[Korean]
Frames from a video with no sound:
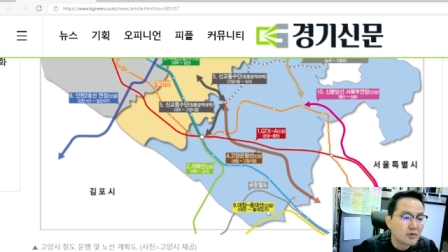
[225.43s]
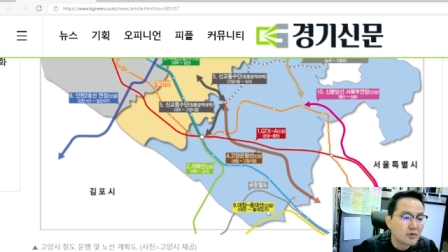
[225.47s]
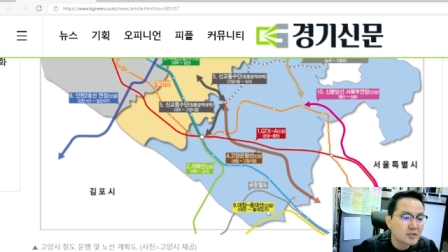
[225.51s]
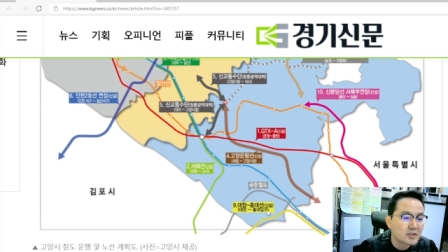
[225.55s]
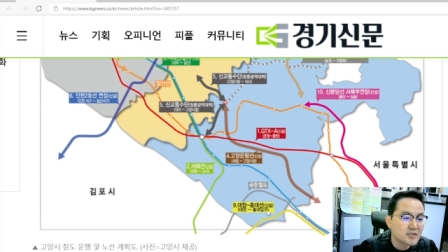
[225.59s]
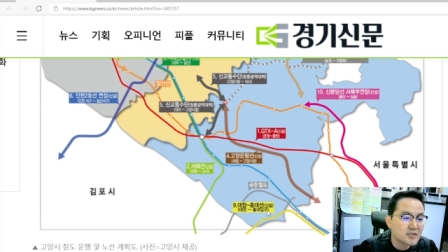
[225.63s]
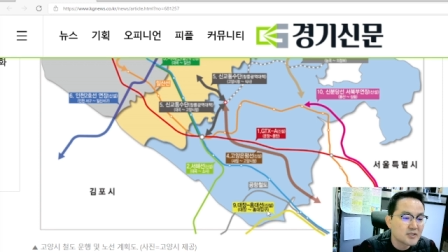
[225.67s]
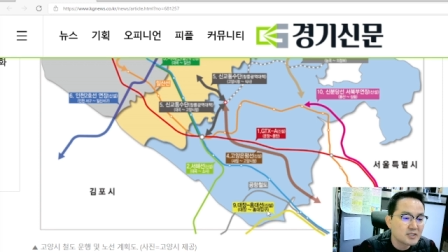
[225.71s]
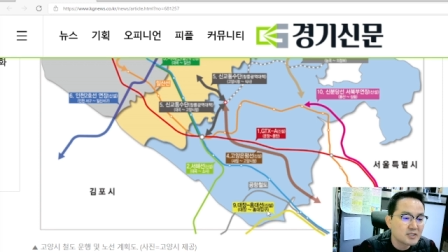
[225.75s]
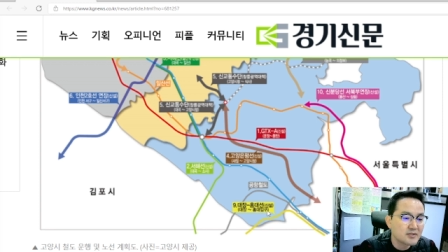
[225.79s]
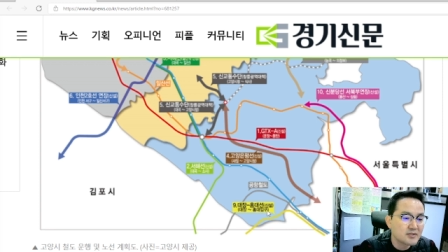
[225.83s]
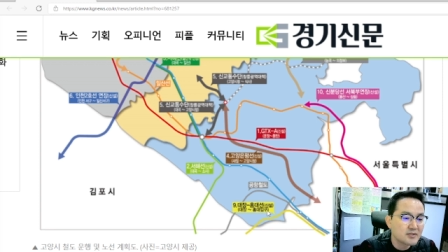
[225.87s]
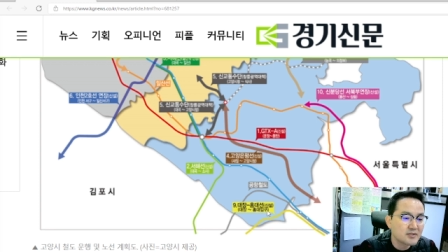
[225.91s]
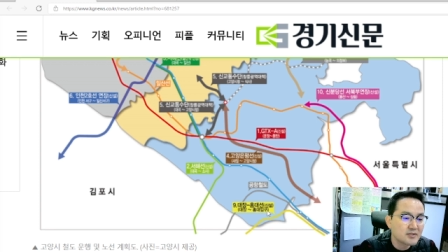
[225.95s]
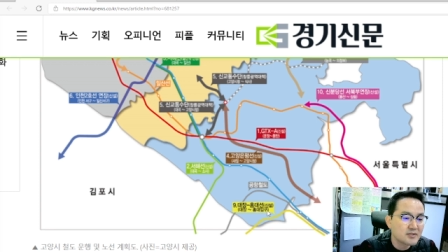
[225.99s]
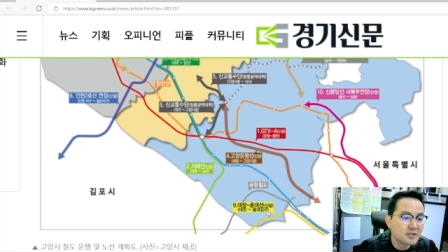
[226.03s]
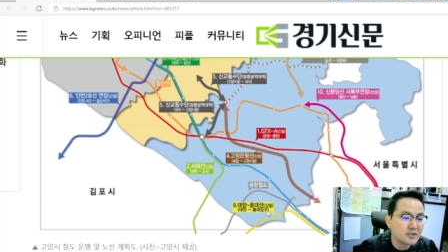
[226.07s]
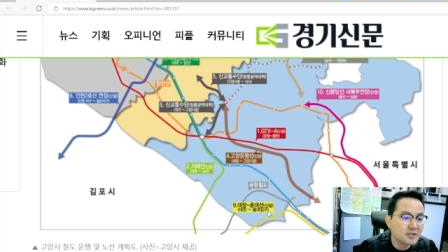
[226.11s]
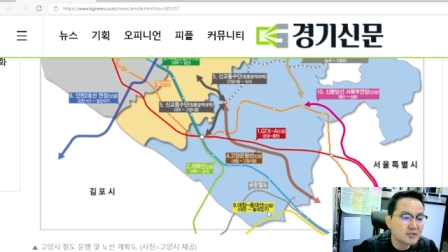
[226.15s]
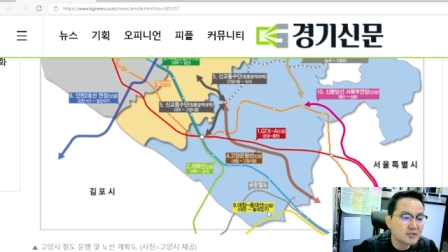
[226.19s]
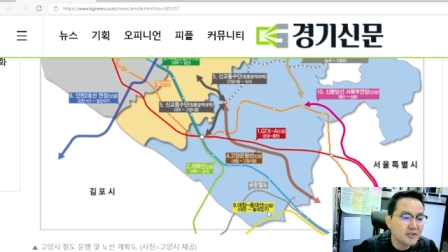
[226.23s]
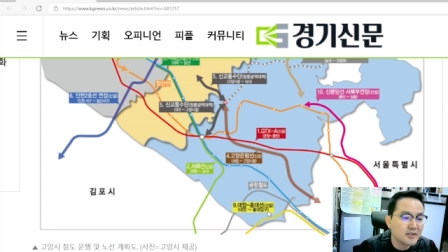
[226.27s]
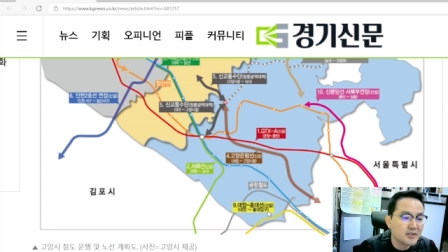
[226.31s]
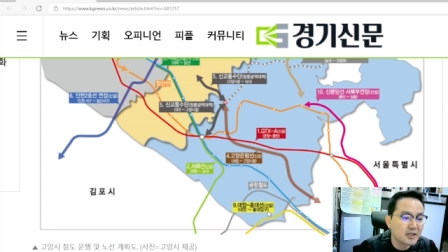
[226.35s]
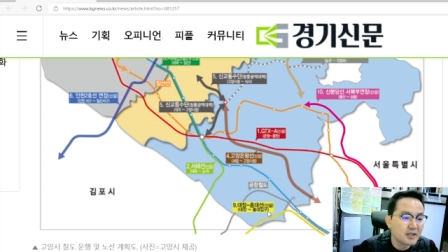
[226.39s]

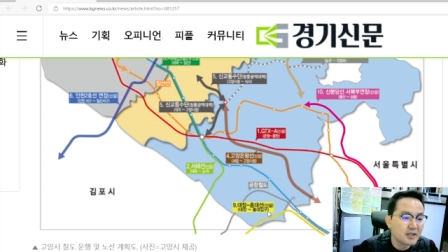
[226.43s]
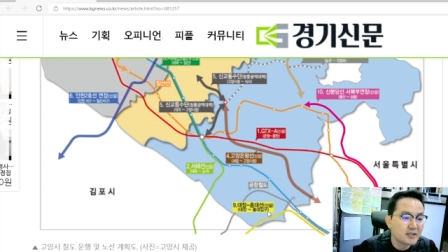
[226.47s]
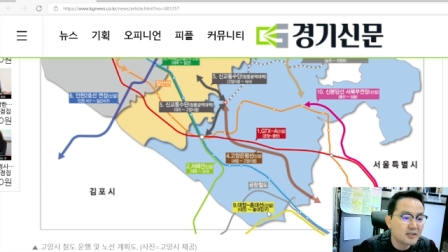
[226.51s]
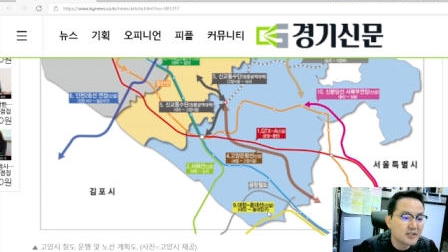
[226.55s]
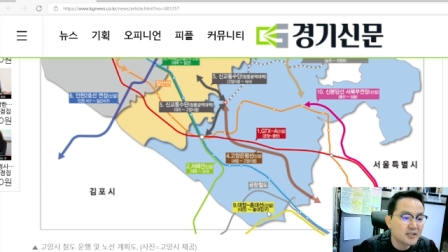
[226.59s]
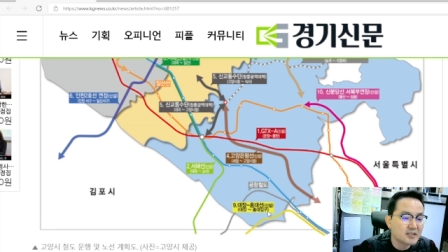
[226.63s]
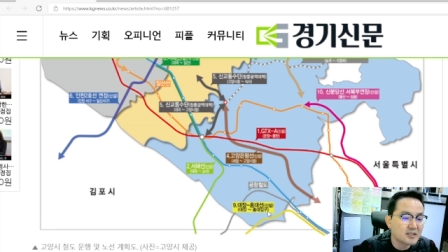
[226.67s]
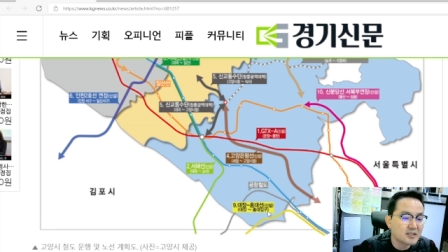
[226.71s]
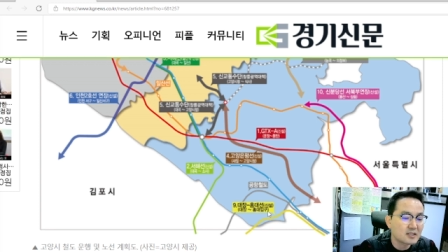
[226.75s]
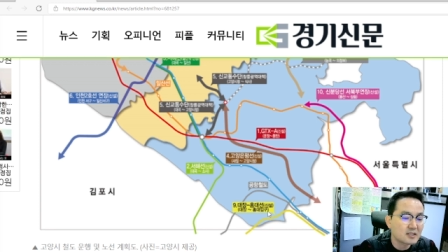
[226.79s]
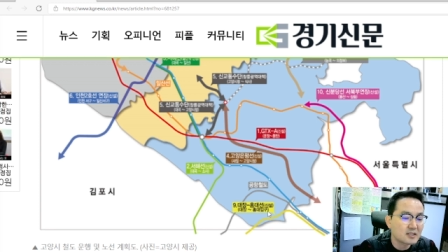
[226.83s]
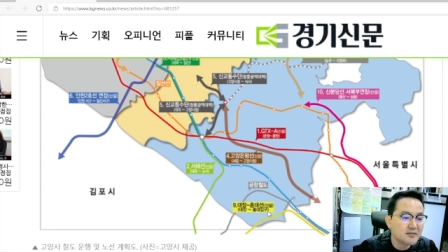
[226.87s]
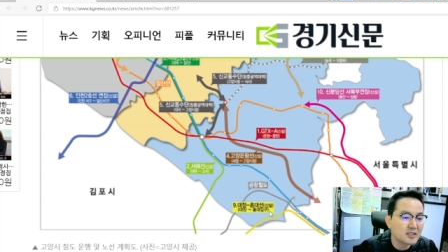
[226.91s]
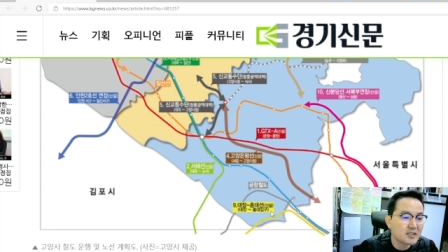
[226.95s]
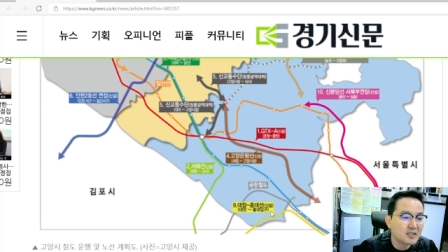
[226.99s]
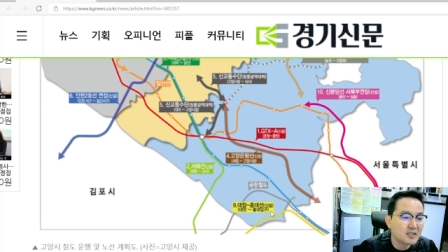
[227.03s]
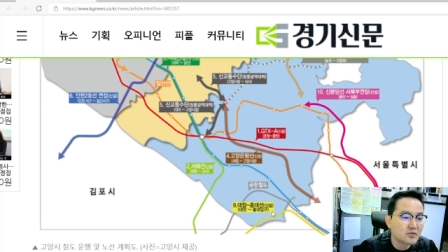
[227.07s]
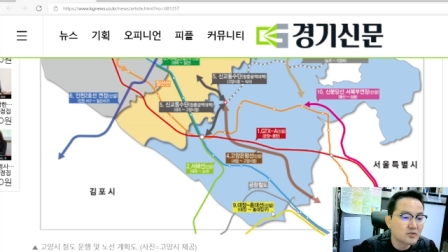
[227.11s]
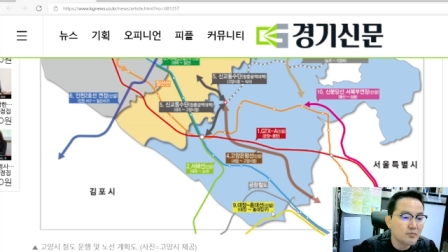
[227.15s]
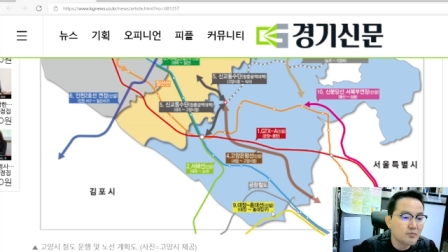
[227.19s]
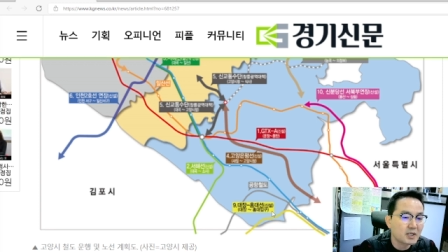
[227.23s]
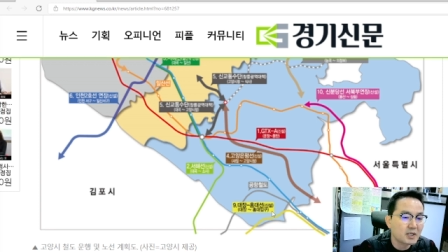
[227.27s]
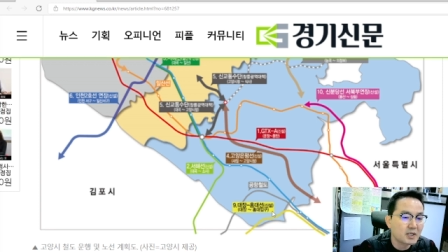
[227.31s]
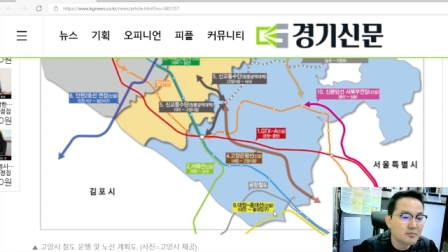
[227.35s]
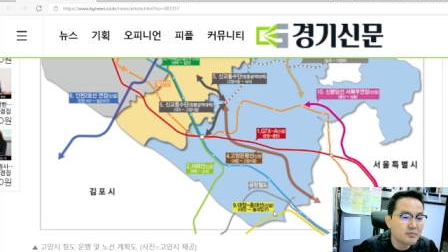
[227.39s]
신설역인데 이게 상당히
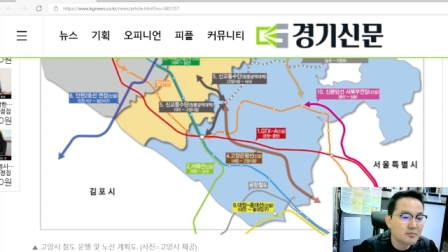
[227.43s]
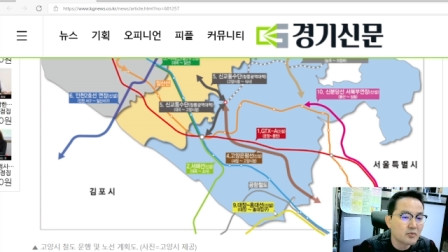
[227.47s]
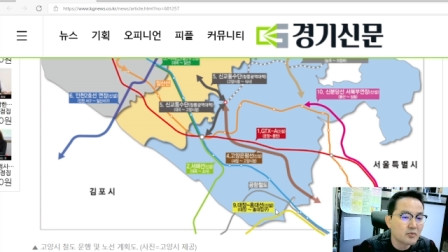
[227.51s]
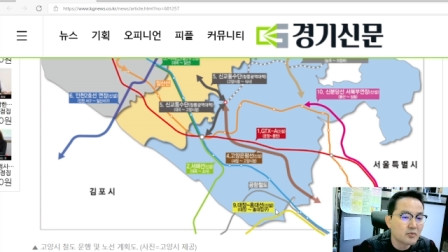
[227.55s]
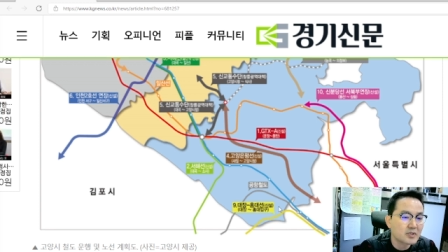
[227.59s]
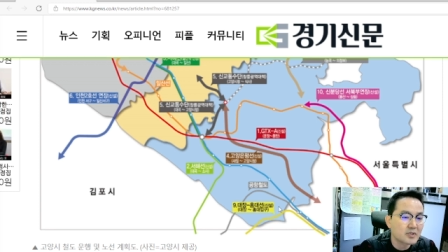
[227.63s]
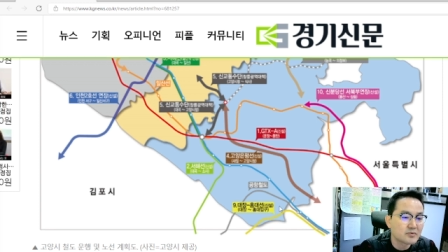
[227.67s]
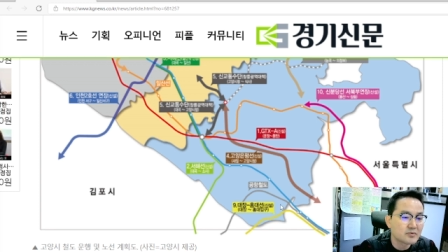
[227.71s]
또 파급 효과가